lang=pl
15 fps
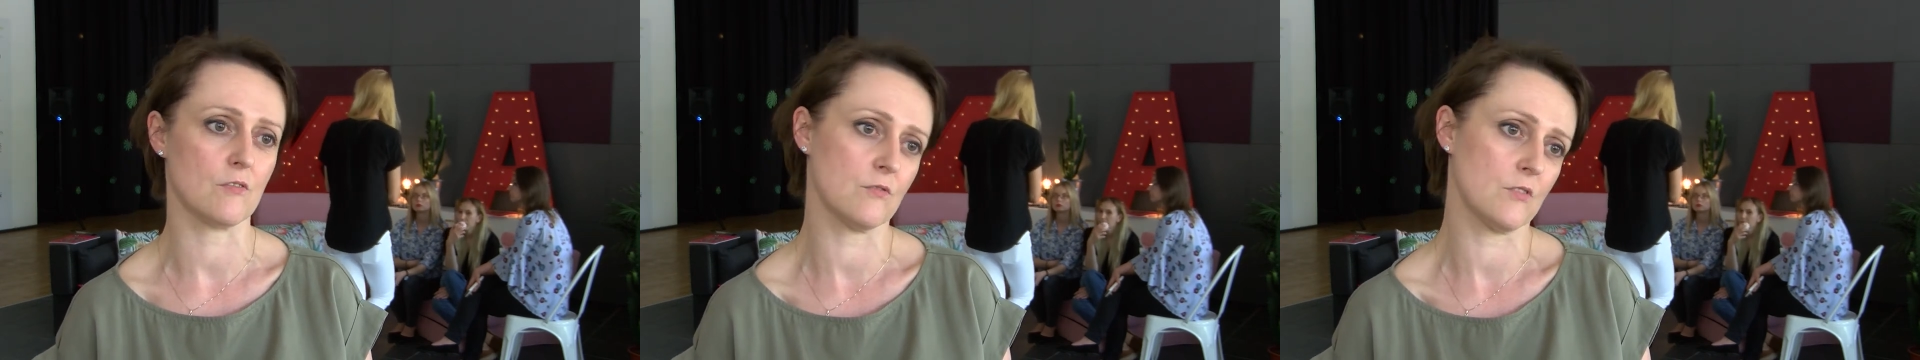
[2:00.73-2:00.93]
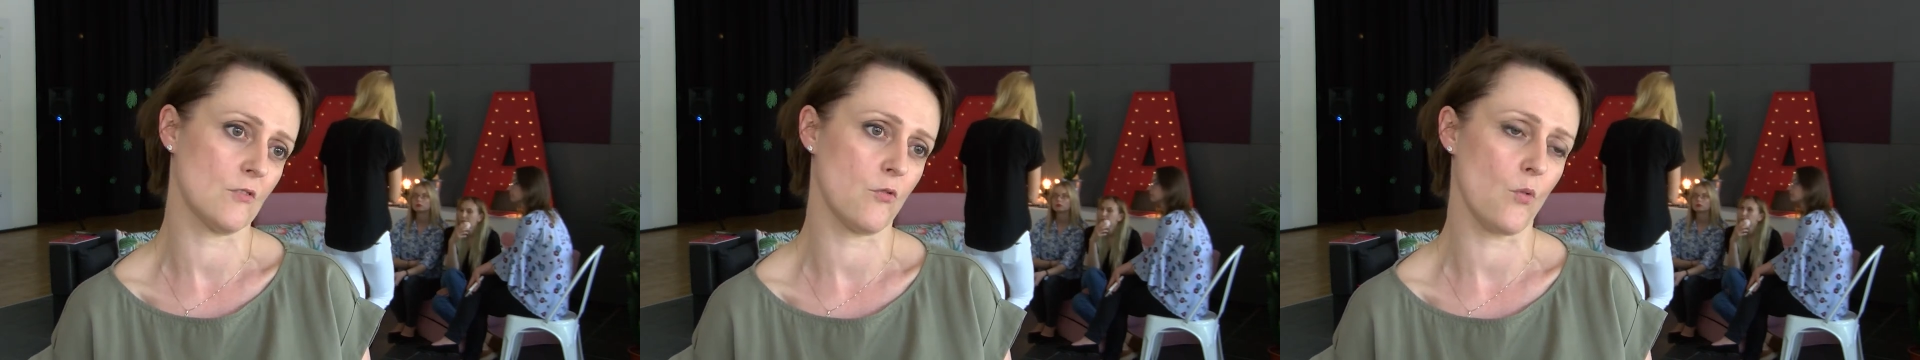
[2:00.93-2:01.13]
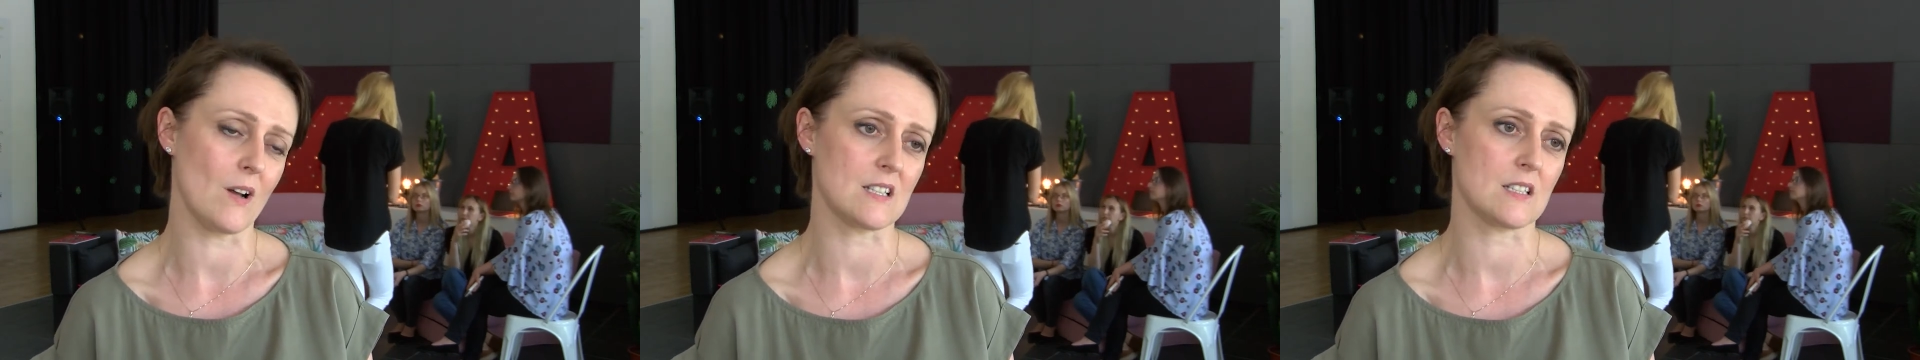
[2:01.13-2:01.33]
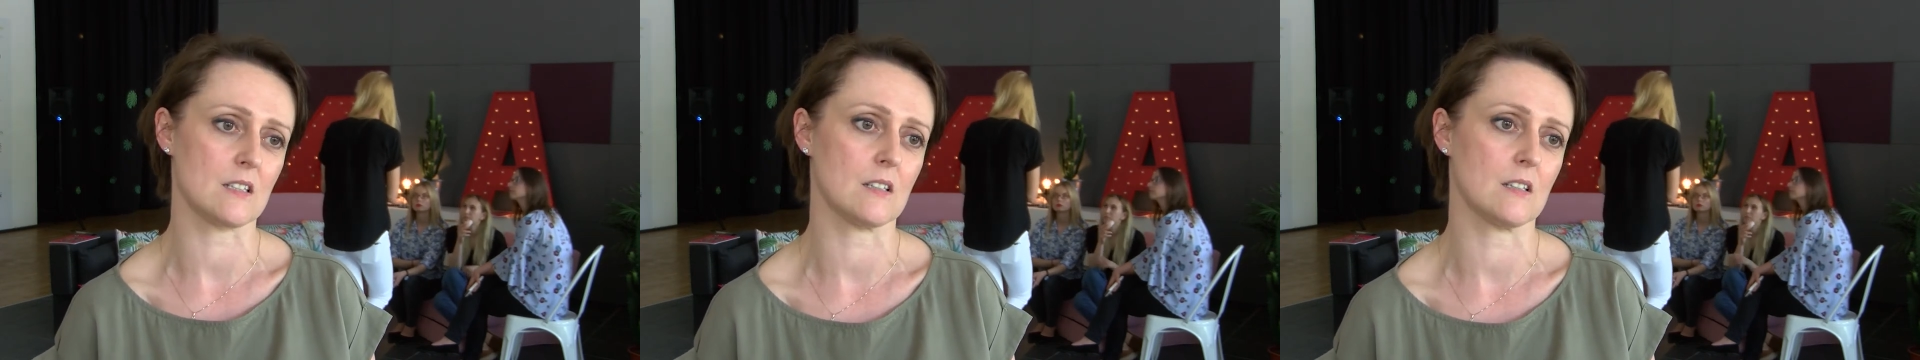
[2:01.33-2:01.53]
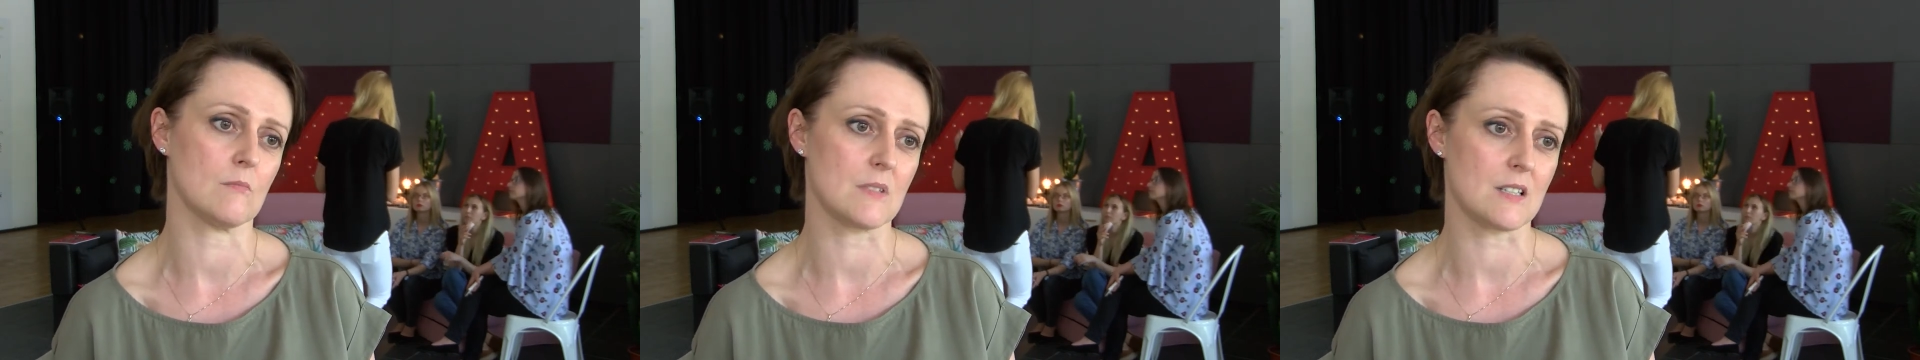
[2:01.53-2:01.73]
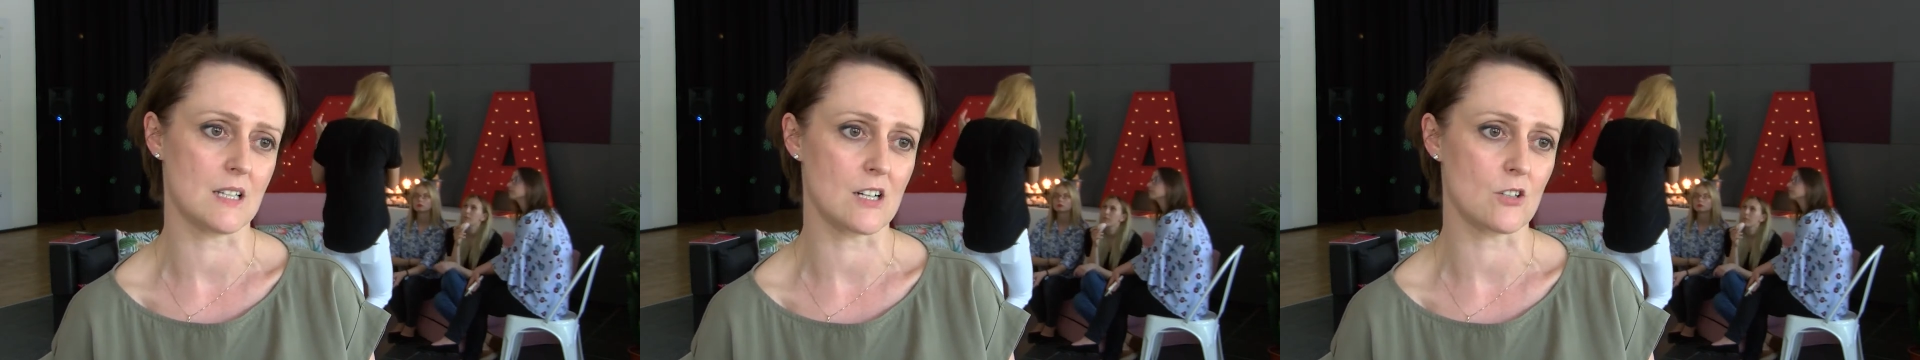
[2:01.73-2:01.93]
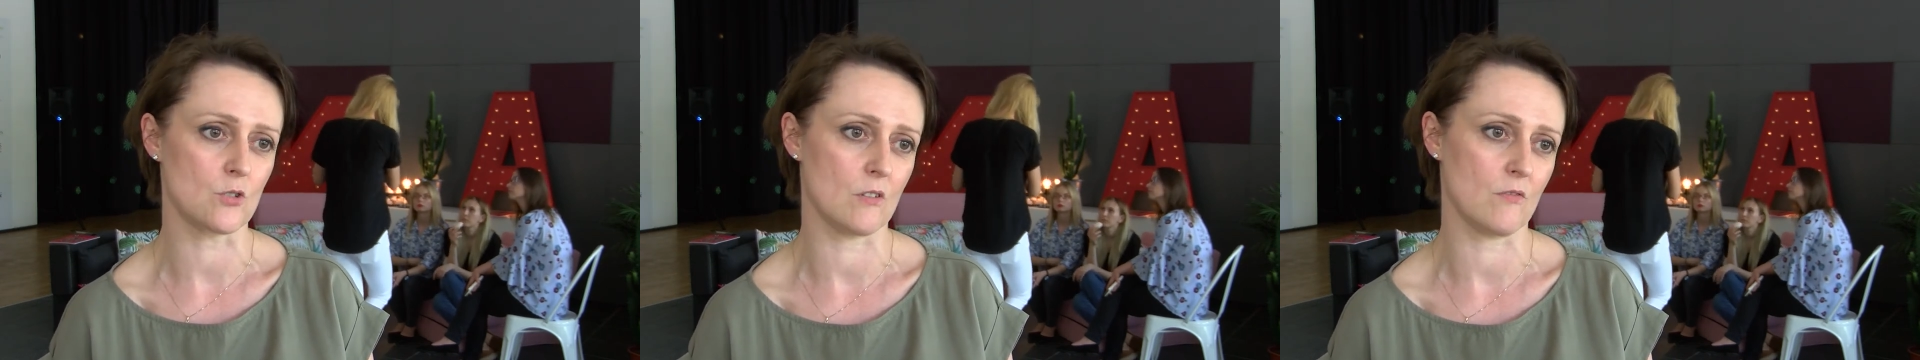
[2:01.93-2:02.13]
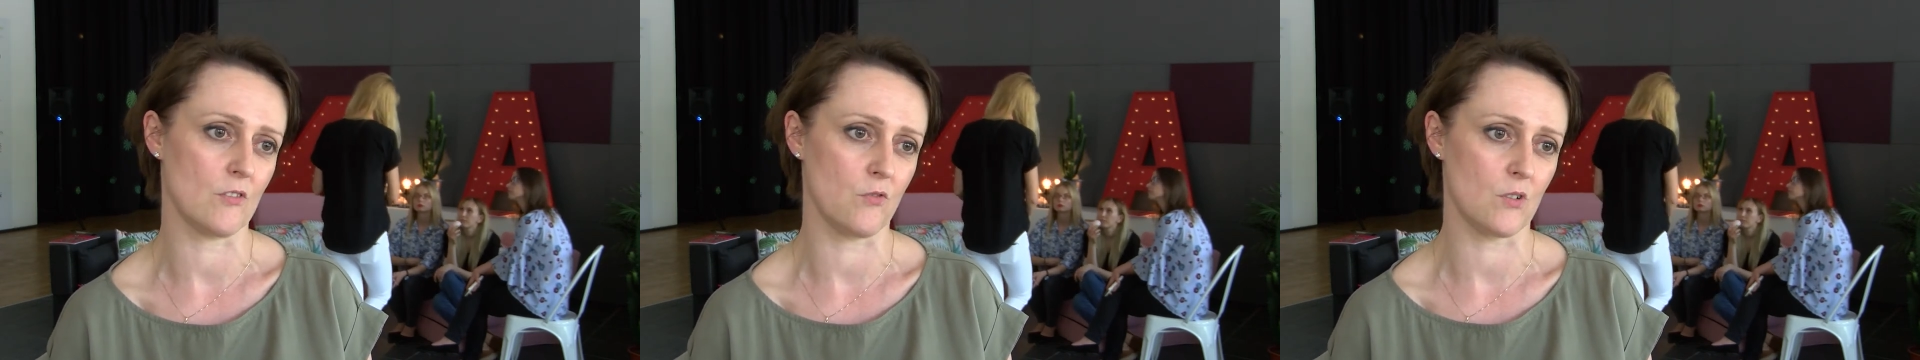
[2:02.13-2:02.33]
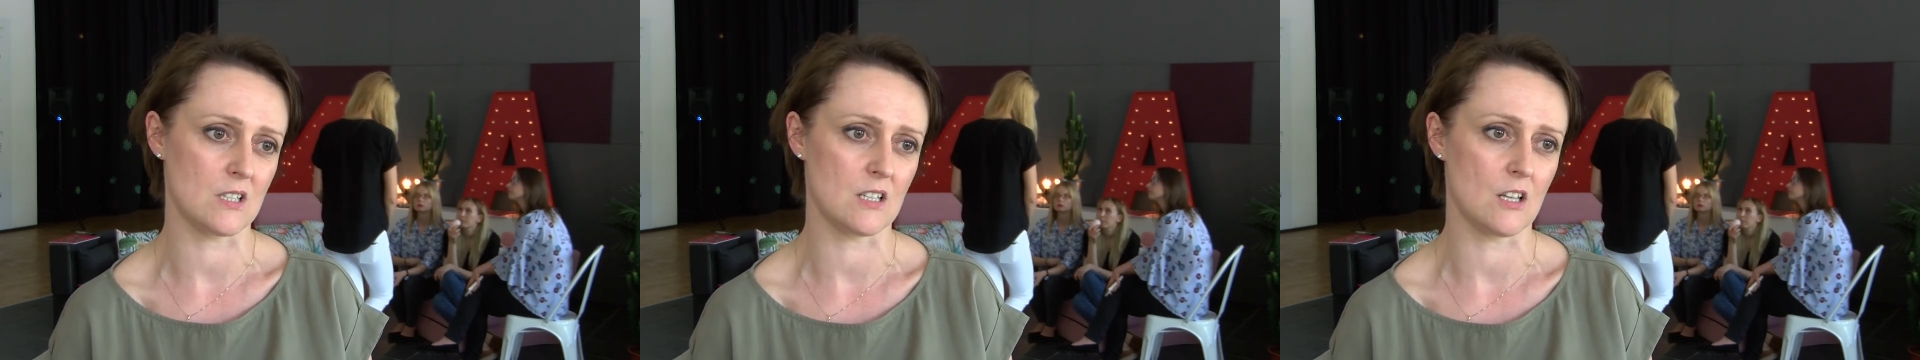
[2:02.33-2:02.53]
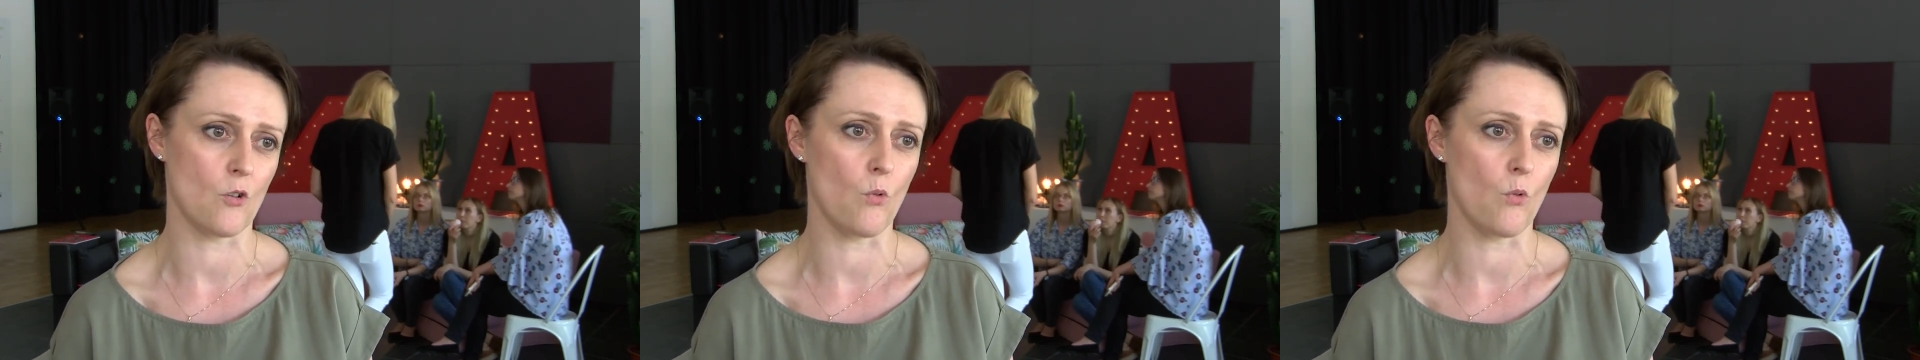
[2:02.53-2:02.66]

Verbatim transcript: we własnym sercu i we własnej